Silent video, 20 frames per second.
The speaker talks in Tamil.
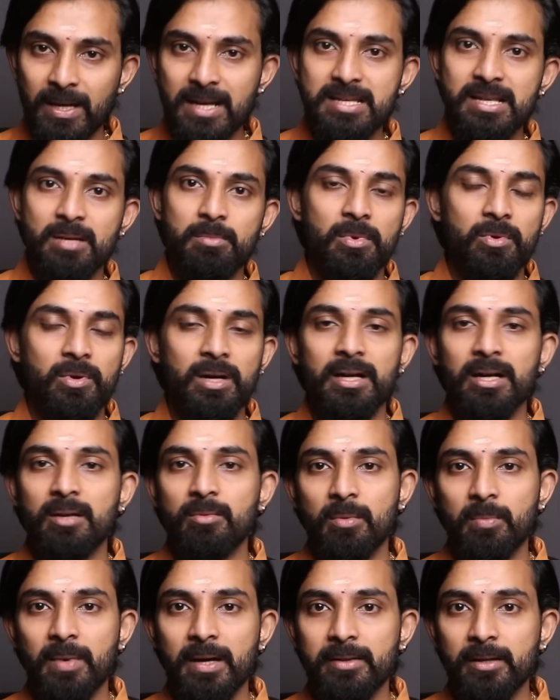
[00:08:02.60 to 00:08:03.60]
பல சம்பவங்கள்
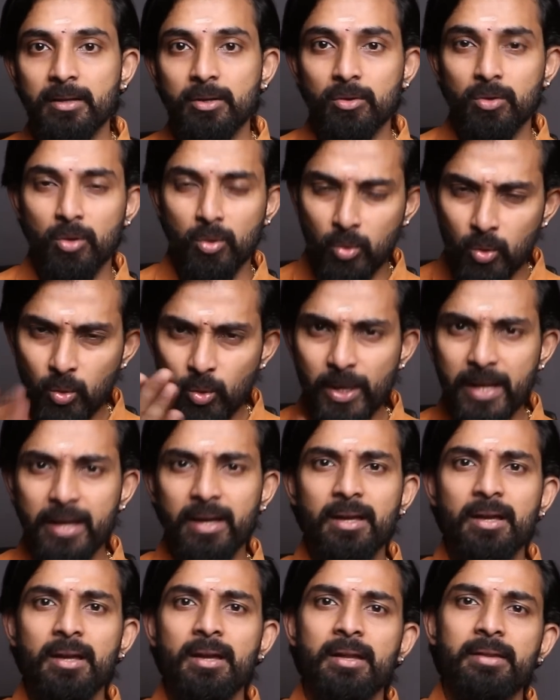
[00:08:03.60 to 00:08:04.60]
நம்ம பார்த்துட்ருக்கோம் கூட
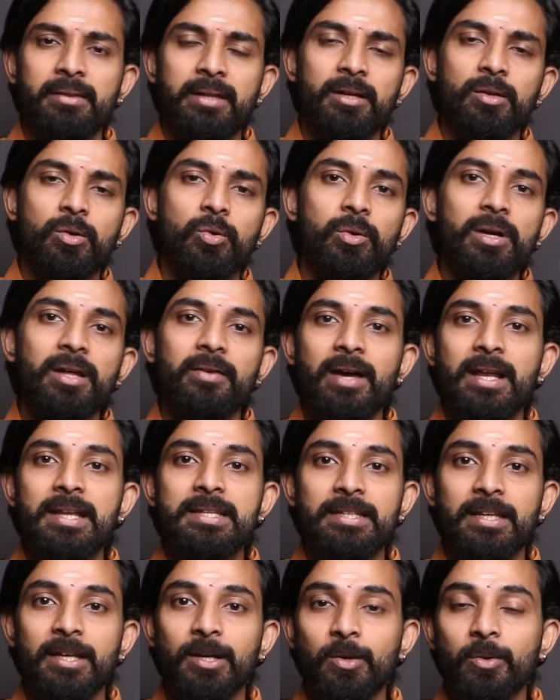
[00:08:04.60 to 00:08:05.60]
தன் கூட வேலை
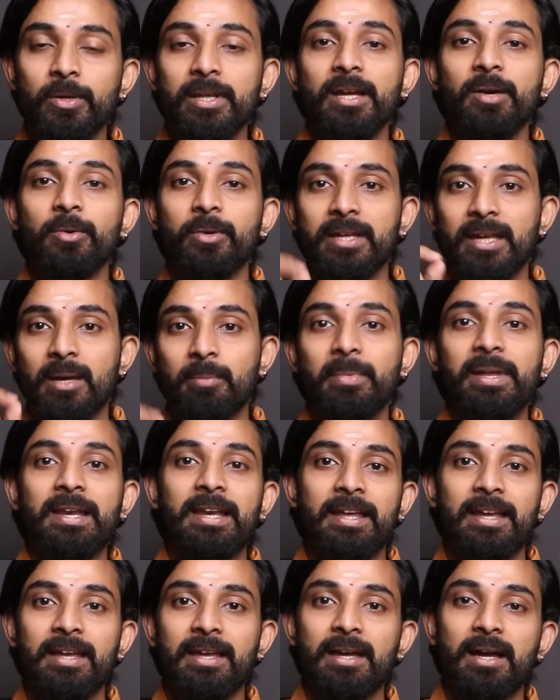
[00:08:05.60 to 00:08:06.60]
செய்யக்கூடிய ஒரு
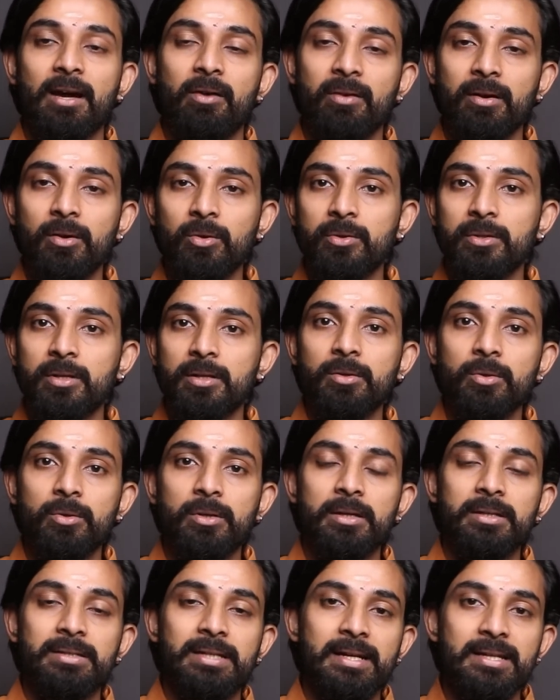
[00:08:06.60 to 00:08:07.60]
எம்எல்ஏ அவங்களும் வந்துட்டு
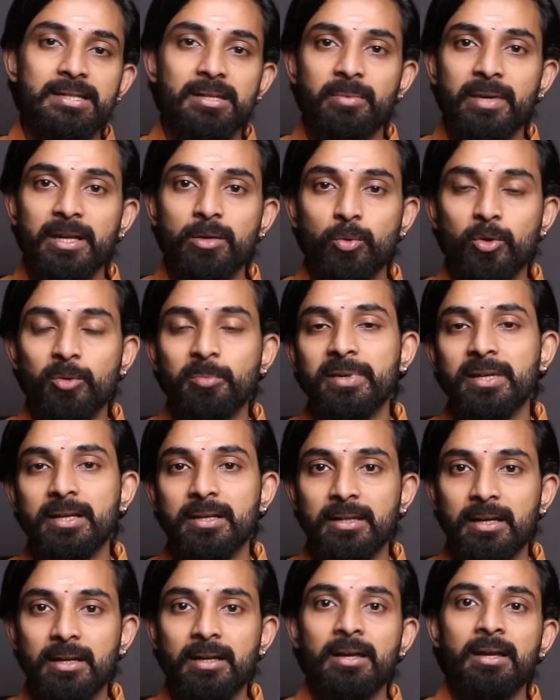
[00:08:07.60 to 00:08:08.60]
ஒரு சட்டசபையின் உறுப்பினர் தான்